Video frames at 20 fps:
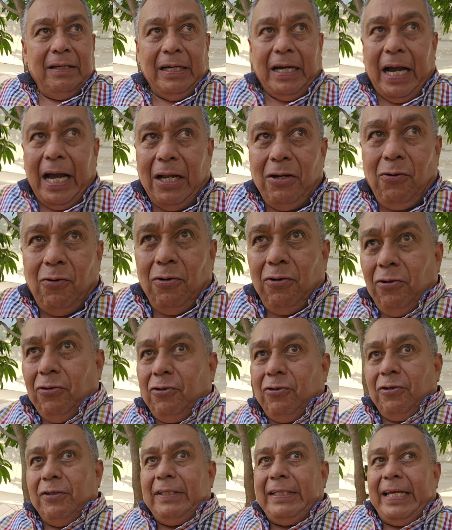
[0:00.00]

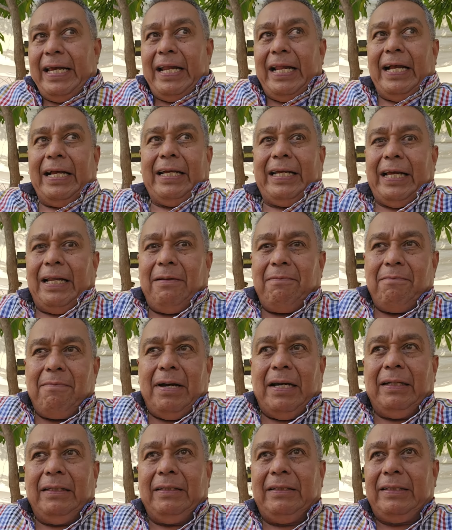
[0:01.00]
algunos consideran que el
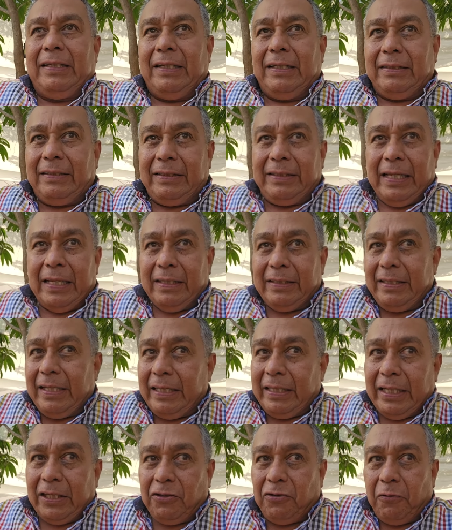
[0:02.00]
Manchester
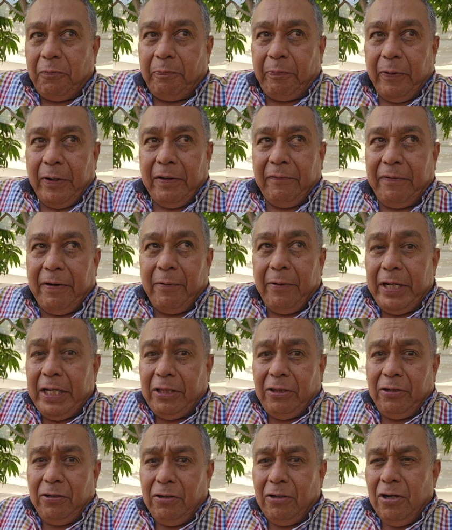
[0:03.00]
City es súper
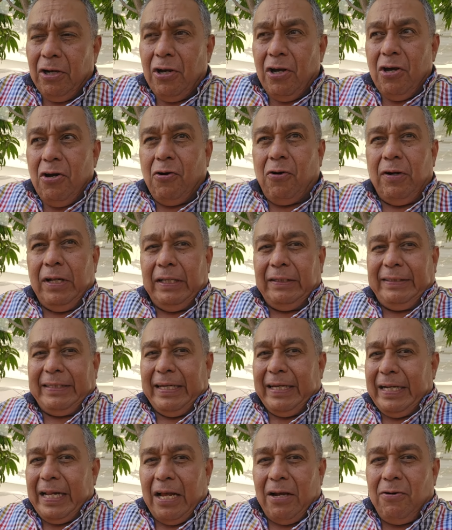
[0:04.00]
favorito con
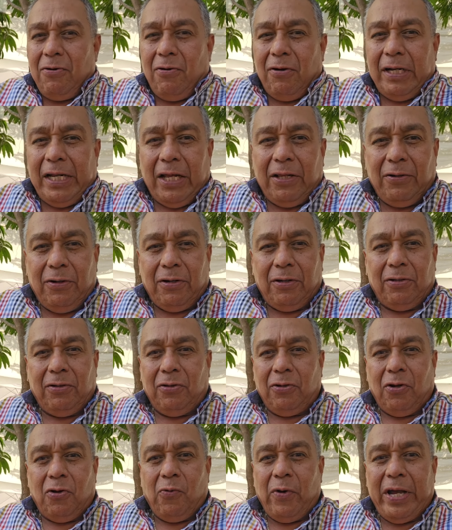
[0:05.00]
este gran goleador
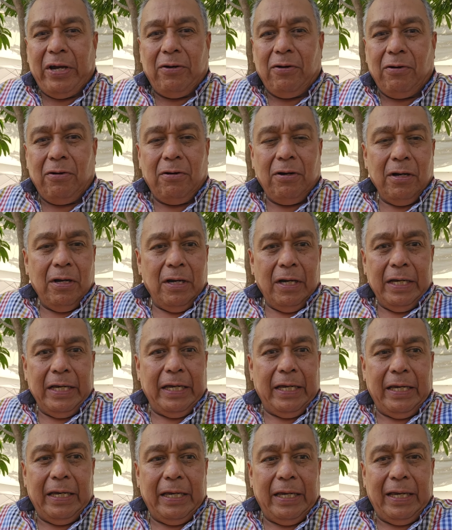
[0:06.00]
noruego,
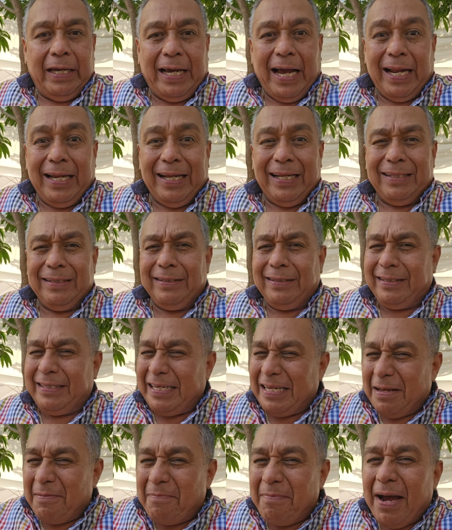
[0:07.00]
eh, Haaland.
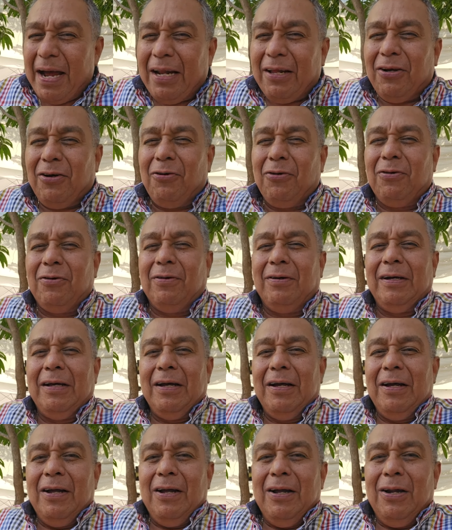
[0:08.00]
Sin embargo,
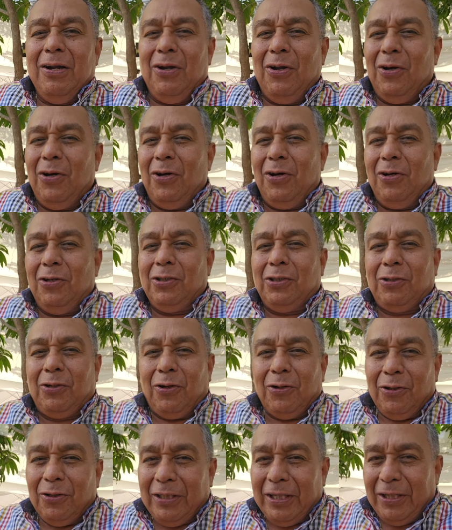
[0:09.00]
los
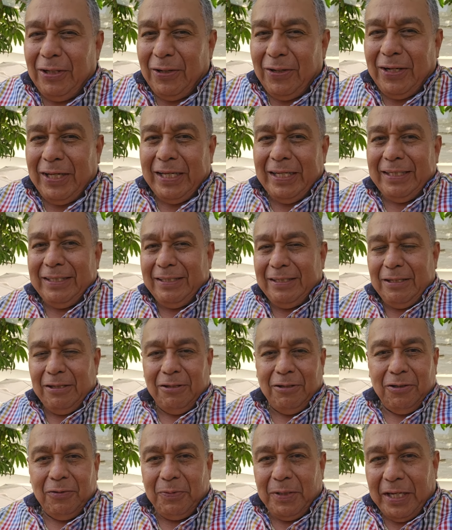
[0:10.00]
conocedores,
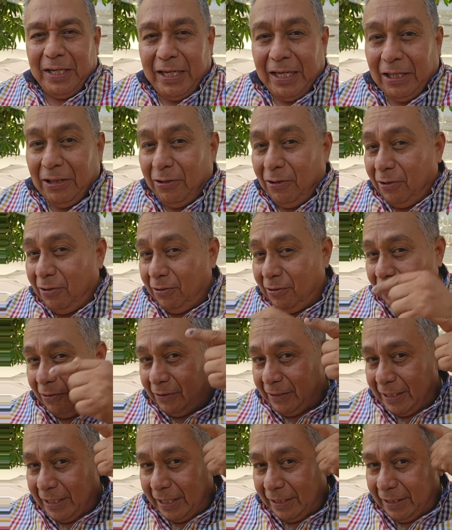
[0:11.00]
los viejitos,
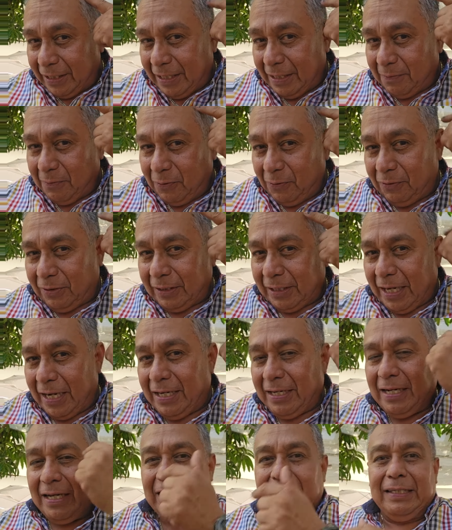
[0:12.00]
los que ya tenemos
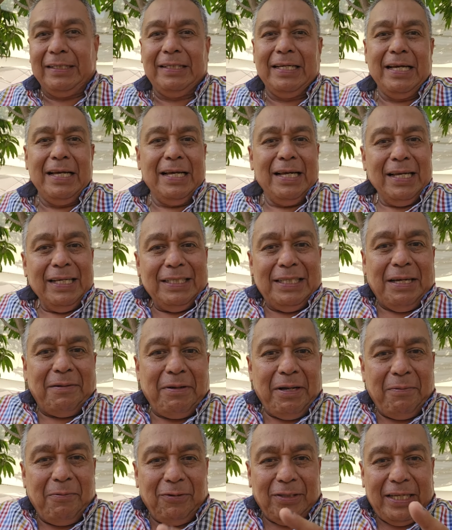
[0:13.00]
canas,
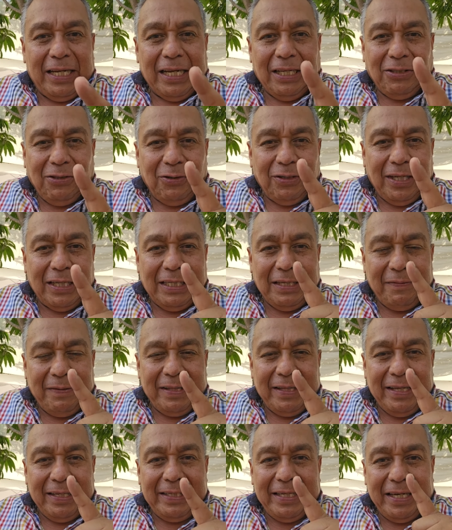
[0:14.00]
sabemos que las cosas
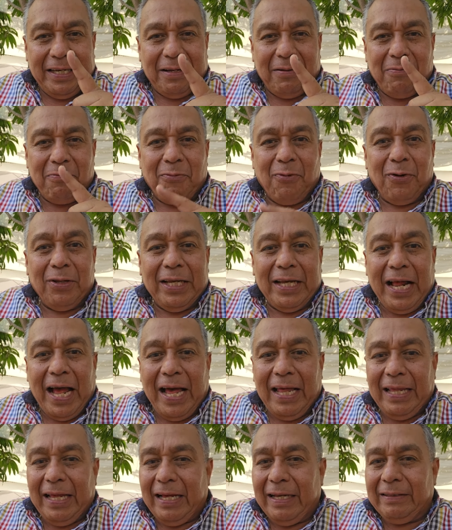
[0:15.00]
deben de ser
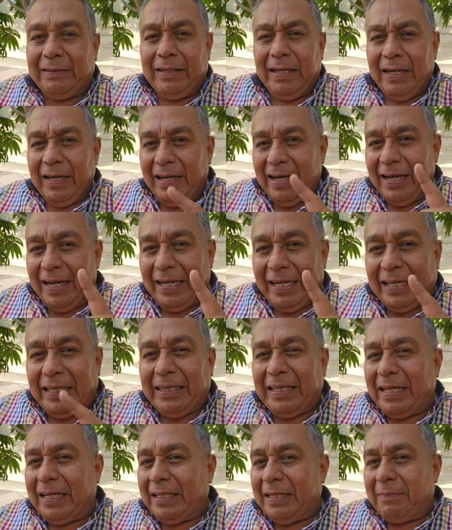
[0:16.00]
moderadas. El
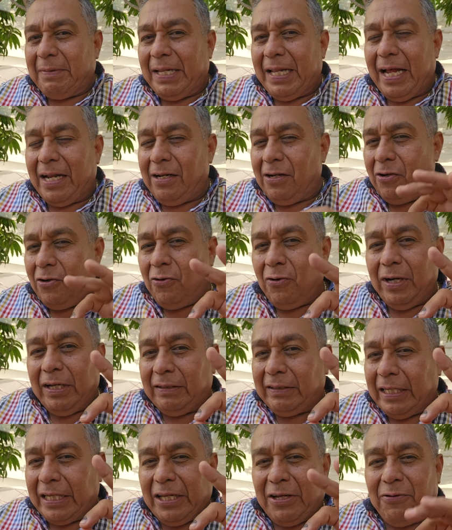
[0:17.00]
Inter de Milán no
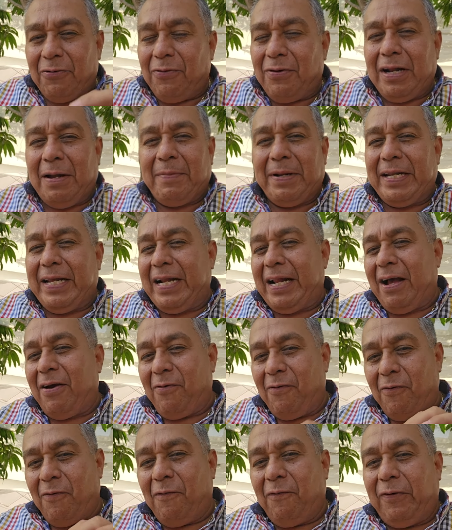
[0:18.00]
es de ninguna
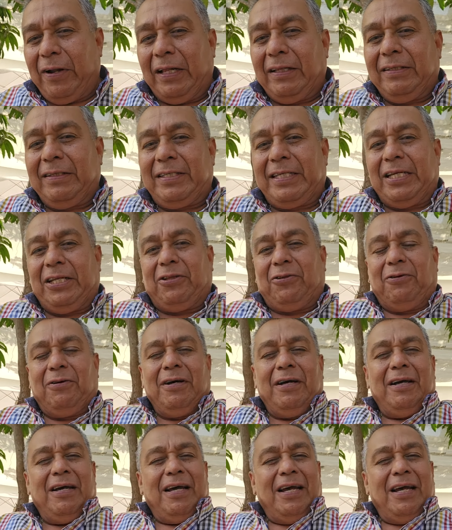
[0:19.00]
manera un flancito.